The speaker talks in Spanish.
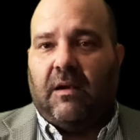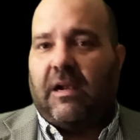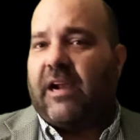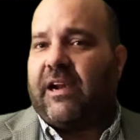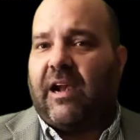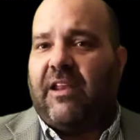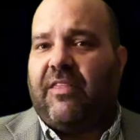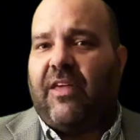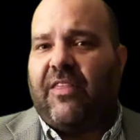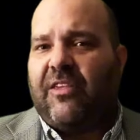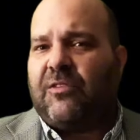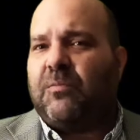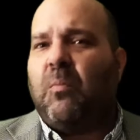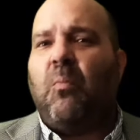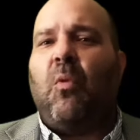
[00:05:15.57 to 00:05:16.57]
La realidad
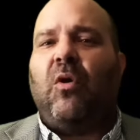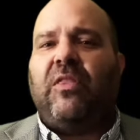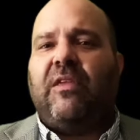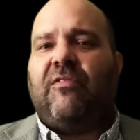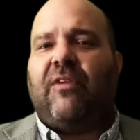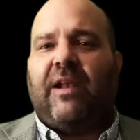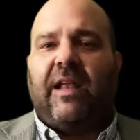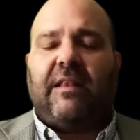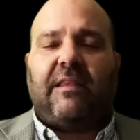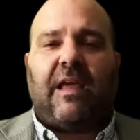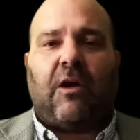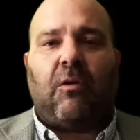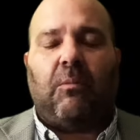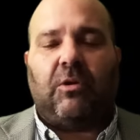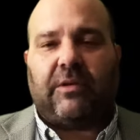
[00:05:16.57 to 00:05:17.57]
es muy diferente
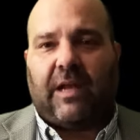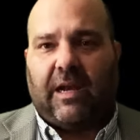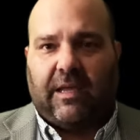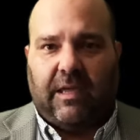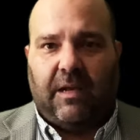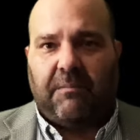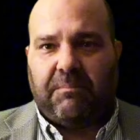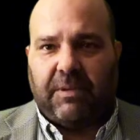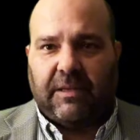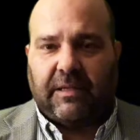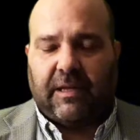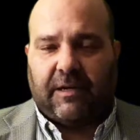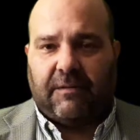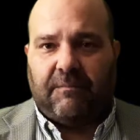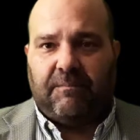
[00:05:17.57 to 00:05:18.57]
a como te la quieren
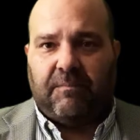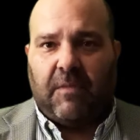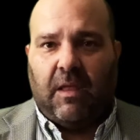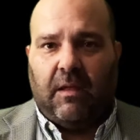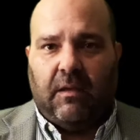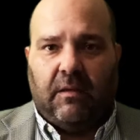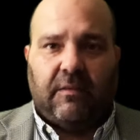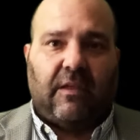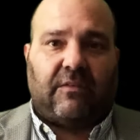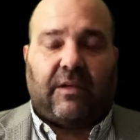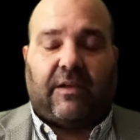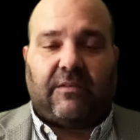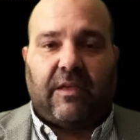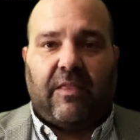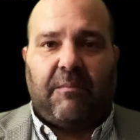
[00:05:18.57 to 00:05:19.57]
pintar.
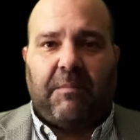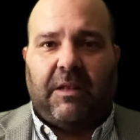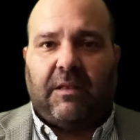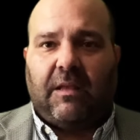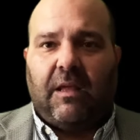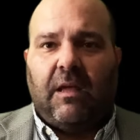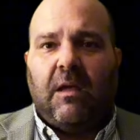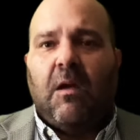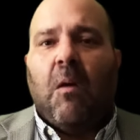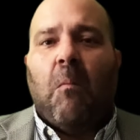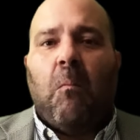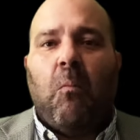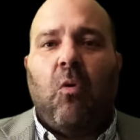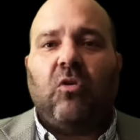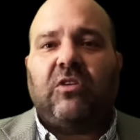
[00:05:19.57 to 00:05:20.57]
Desgraciadamente,
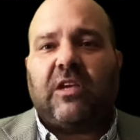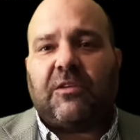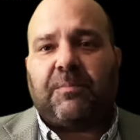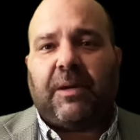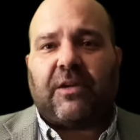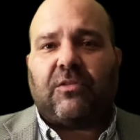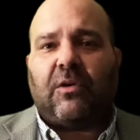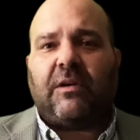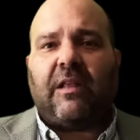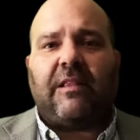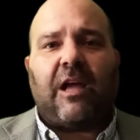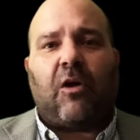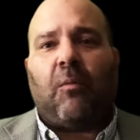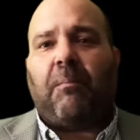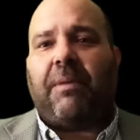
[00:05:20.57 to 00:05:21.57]
muchas personas
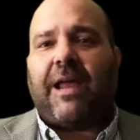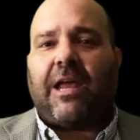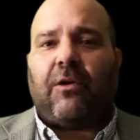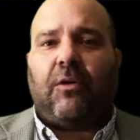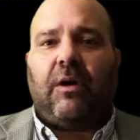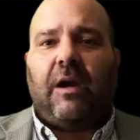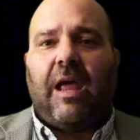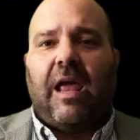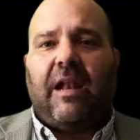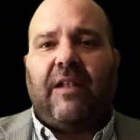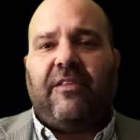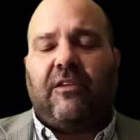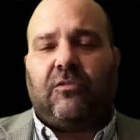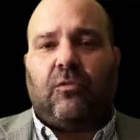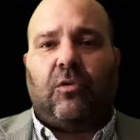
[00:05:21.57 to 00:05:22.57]
le compraron el
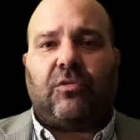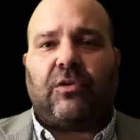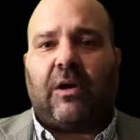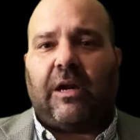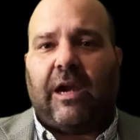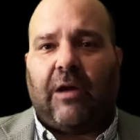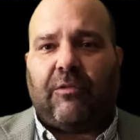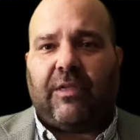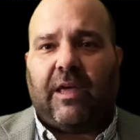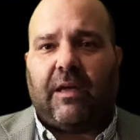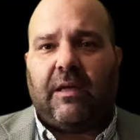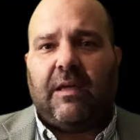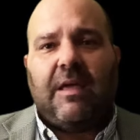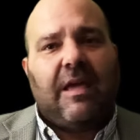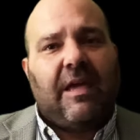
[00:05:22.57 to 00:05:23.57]
discurso a Claudia
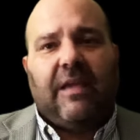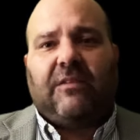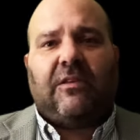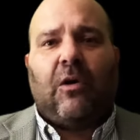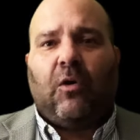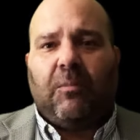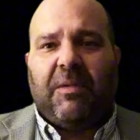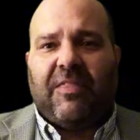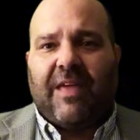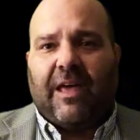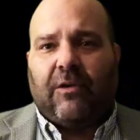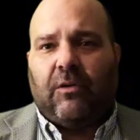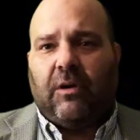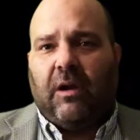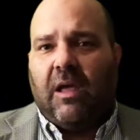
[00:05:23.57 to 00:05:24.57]
y se
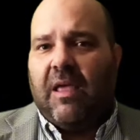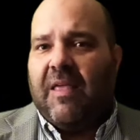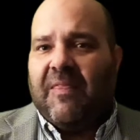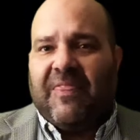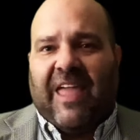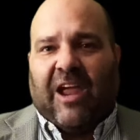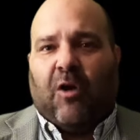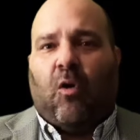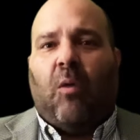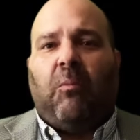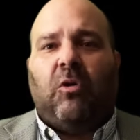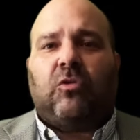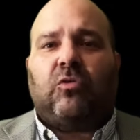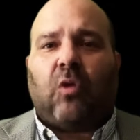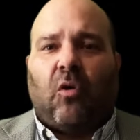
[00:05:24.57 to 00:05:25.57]
olvidaron de
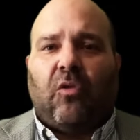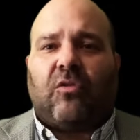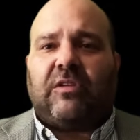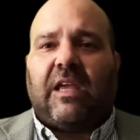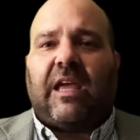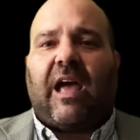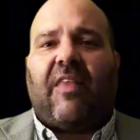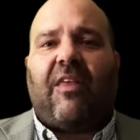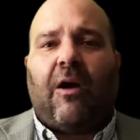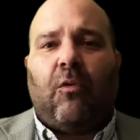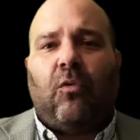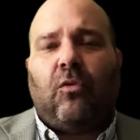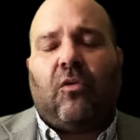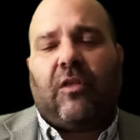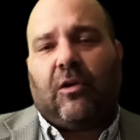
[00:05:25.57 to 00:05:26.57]
cómo todos y cada
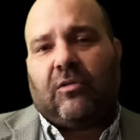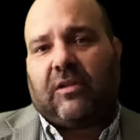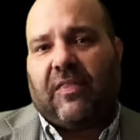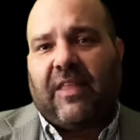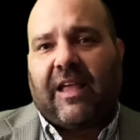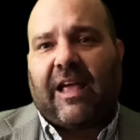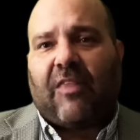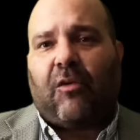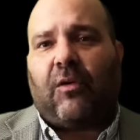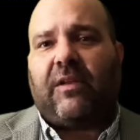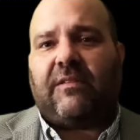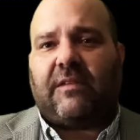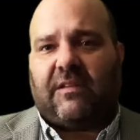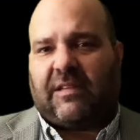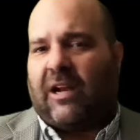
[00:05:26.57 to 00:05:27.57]
uno de los
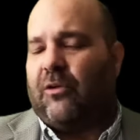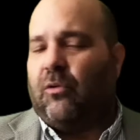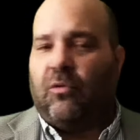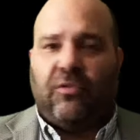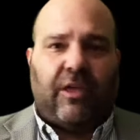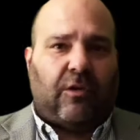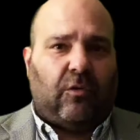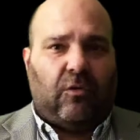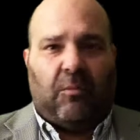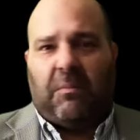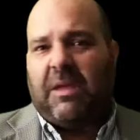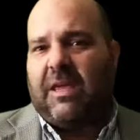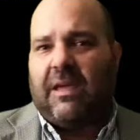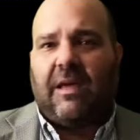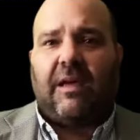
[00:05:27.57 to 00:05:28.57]
indicadores de salud,
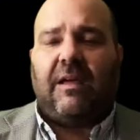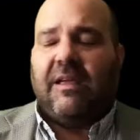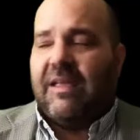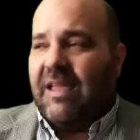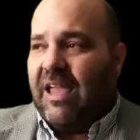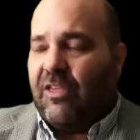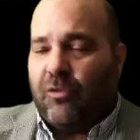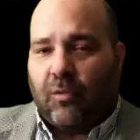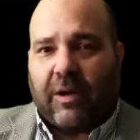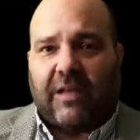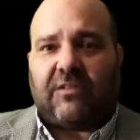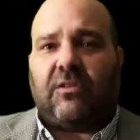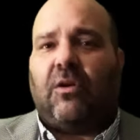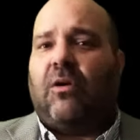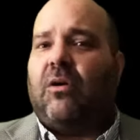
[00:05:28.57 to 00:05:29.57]
economía,
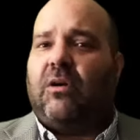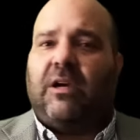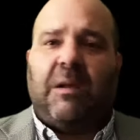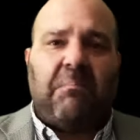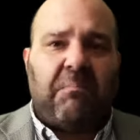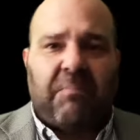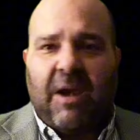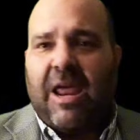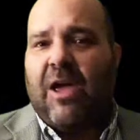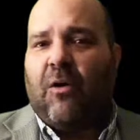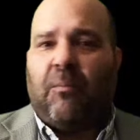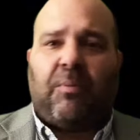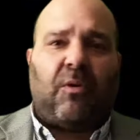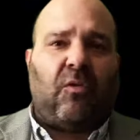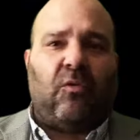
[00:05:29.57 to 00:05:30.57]
educación,
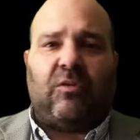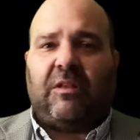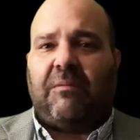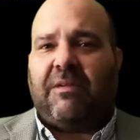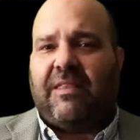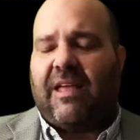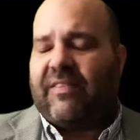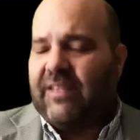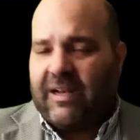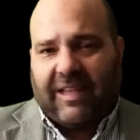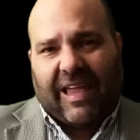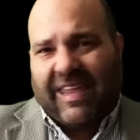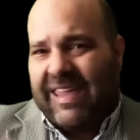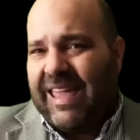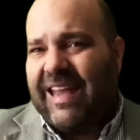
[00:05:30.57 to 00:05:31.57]
empleo, productividad y el
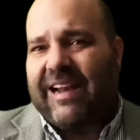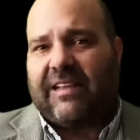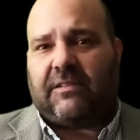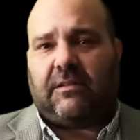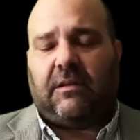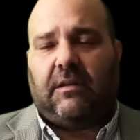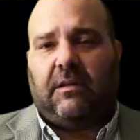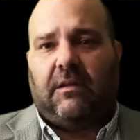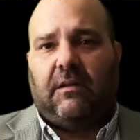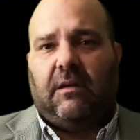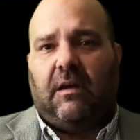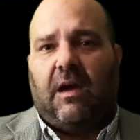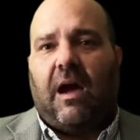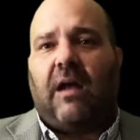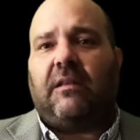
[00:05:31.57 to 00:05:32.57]
que quieras
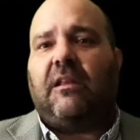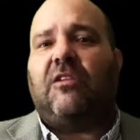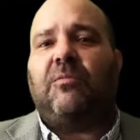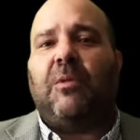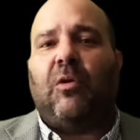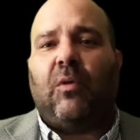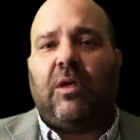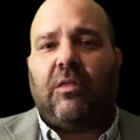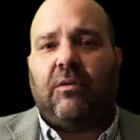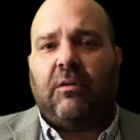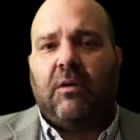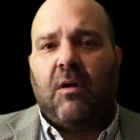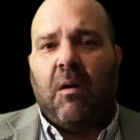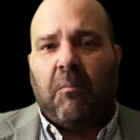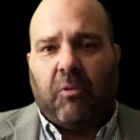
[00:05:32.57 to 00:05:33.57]
han
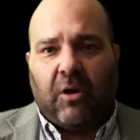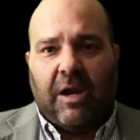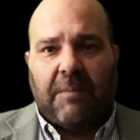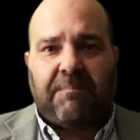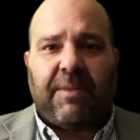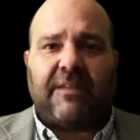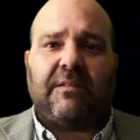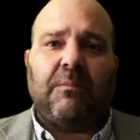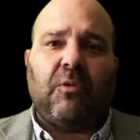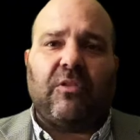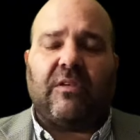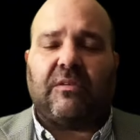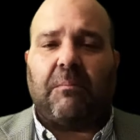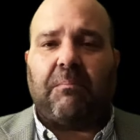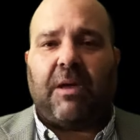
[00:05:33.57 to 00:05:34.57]
disminuido por el pésimo
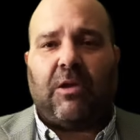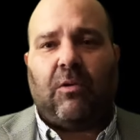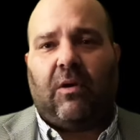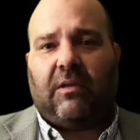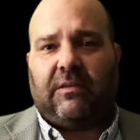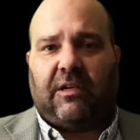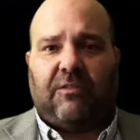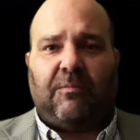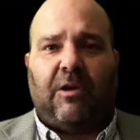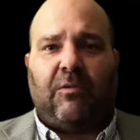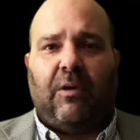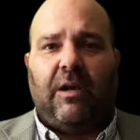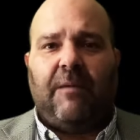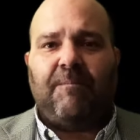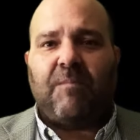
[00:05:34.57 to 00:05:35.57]
desempeño de Andrés
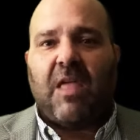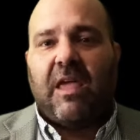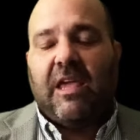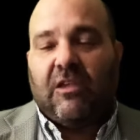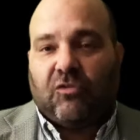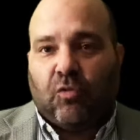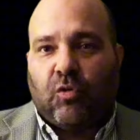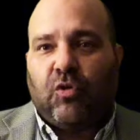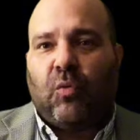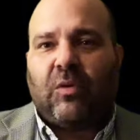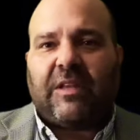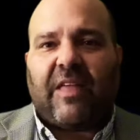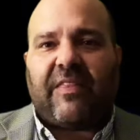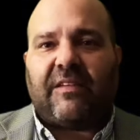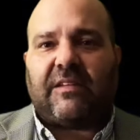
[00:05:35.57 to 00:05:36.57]
Manuel y su
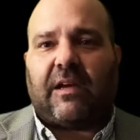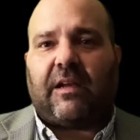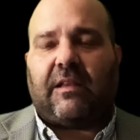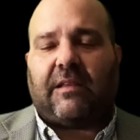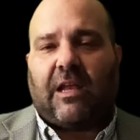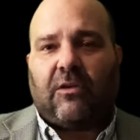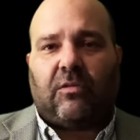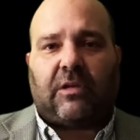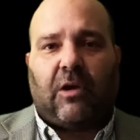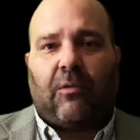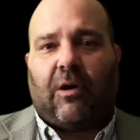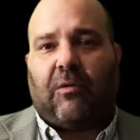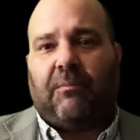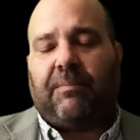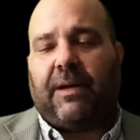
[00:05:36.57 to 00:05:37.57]
yunta de secretarios que lo
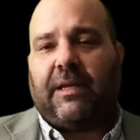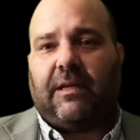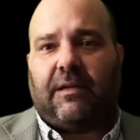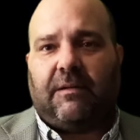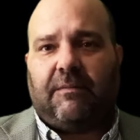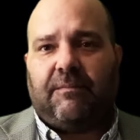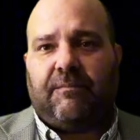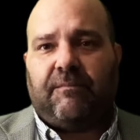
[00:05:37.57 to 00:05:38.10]
acompañan.